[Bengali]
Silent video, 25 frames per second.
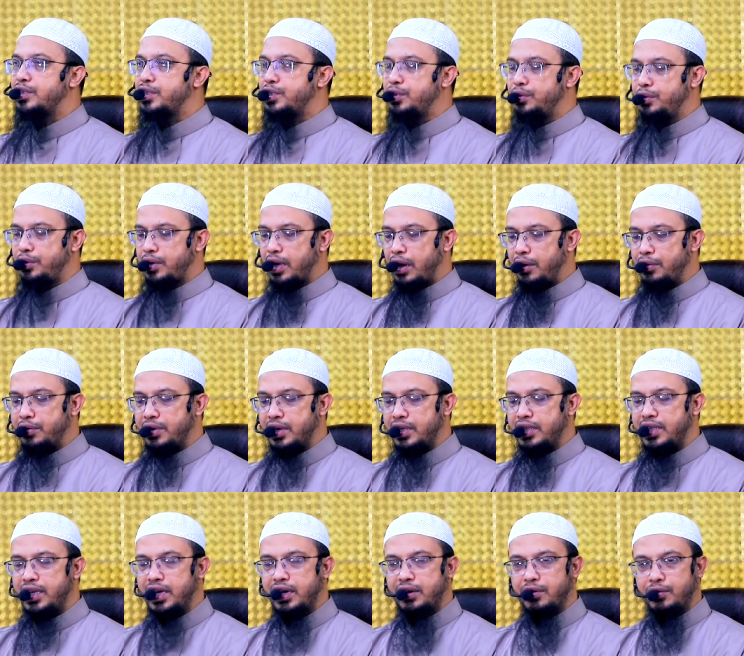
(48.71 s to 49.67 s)
শুধু কাউকে
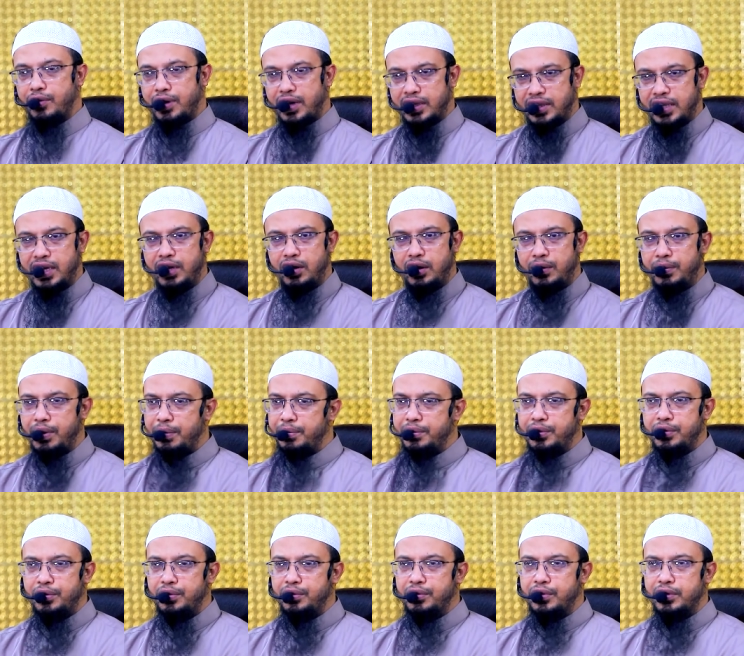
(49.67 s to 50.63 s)
দিয়ে করাতেই হবে
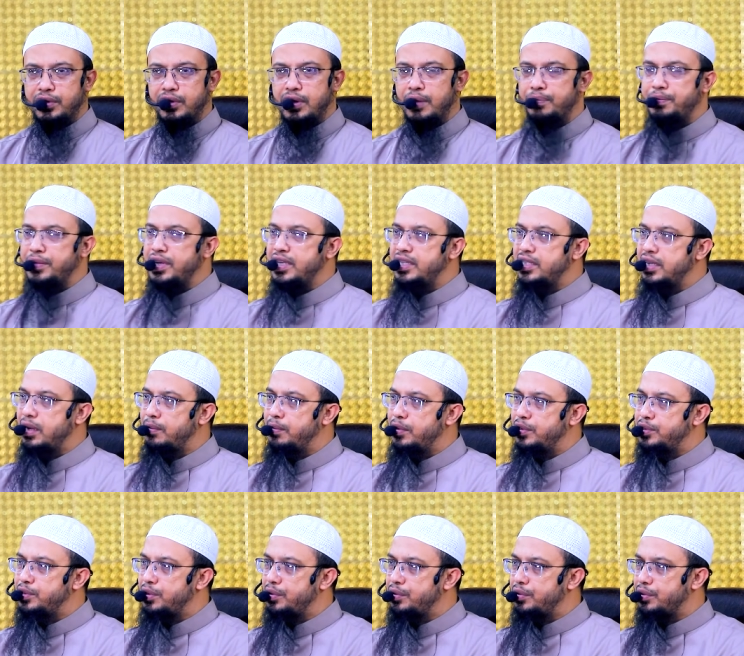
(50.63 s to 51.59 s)
এমন কোনো কথা না আপনি নিজে
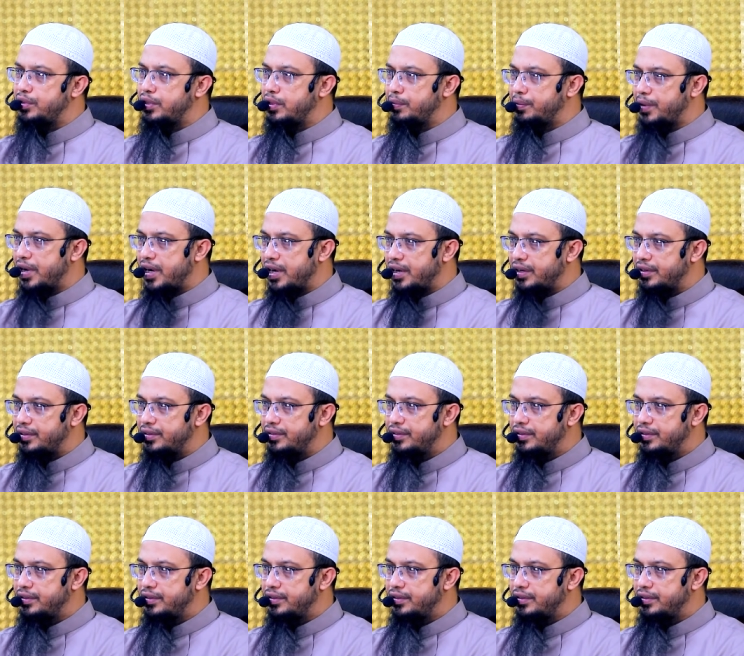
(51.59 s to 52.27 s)
আমল শুরু করতে পারেন